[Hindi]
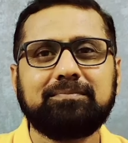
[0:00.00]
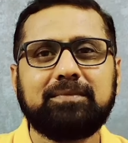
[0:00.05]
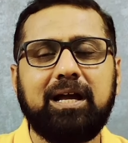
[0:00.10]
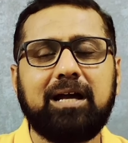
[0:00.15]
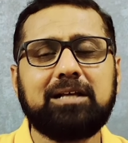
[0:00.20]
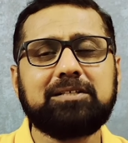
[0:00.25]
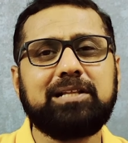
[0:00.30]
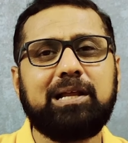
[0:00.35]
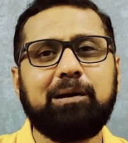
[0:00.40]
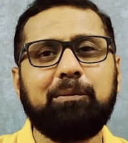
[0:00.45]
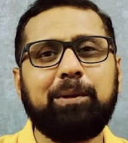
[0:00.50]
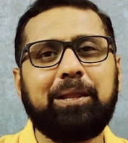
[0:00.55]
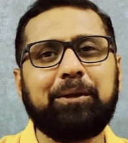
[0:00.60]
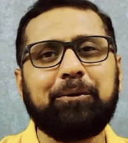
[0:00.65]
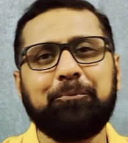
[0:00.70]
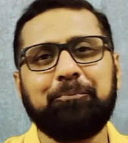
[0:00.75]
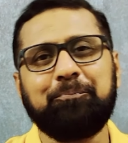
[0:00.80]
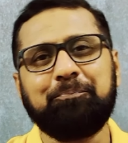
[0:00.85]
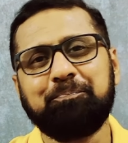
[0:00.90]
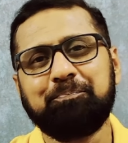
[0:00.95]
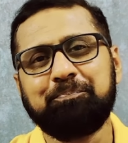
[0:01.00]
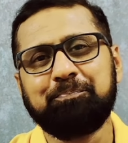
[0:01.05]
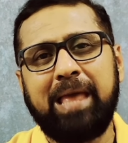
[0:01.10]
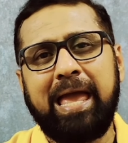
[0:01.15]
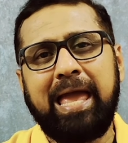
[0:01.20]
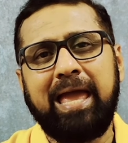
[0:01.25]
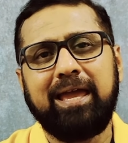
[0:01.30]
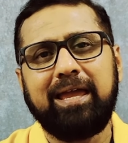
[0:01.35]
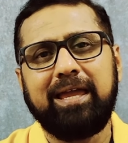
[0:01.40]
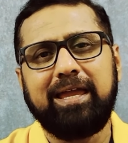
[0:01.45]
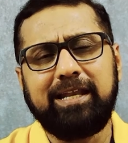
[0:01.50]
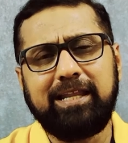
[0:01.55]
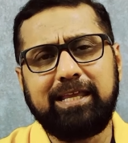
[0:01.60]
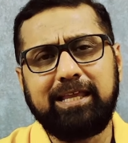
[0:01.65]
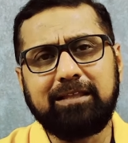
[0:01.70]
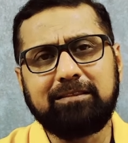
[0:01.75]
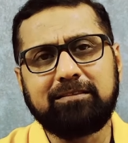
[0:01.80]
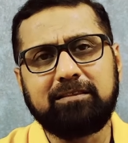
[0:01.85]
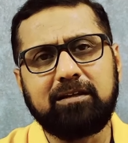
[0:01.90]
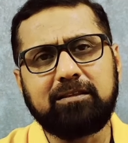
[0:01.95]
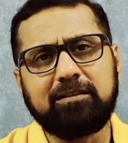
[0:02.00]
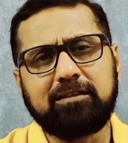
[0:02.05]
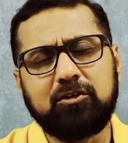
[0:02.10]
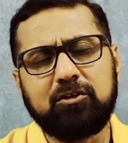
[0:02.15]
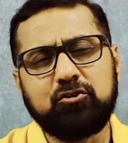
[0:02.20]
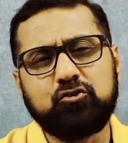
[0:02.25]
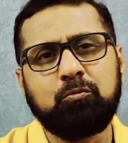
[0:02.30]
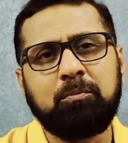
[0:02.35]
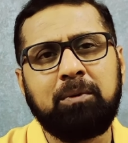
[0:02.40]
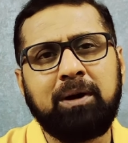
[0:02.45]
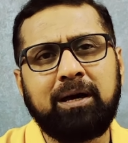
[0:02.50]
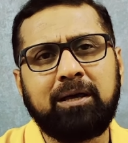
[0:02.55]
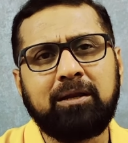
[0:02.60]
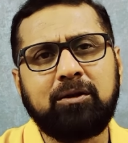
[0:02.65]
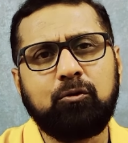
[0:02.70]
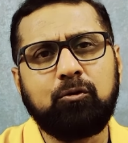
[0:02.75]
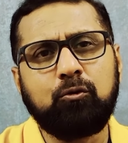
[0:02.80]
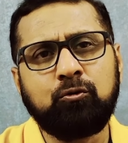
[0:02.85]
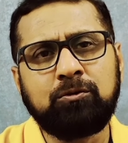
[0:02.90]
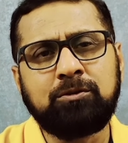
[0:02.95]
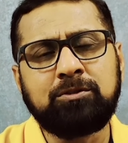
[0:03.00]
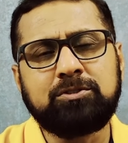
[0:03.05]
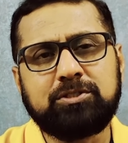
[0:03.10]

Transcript: अस्सलाम वालेकुम एडी के दर्द का शुमार उन